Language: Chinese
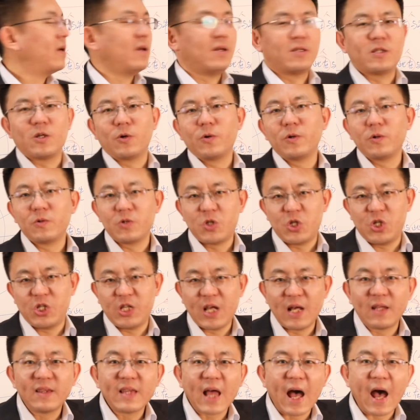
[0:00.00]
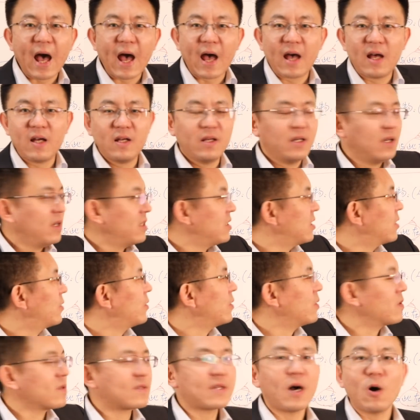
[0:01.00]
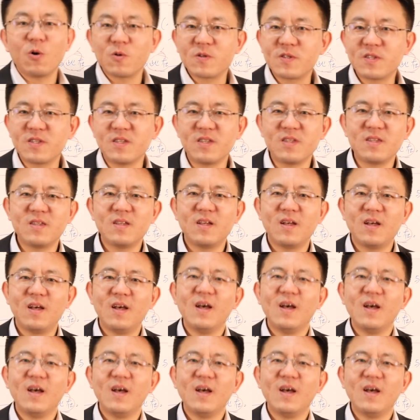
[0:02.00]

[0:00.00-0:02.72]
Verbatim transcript: 你会有闲谈，你会有操心，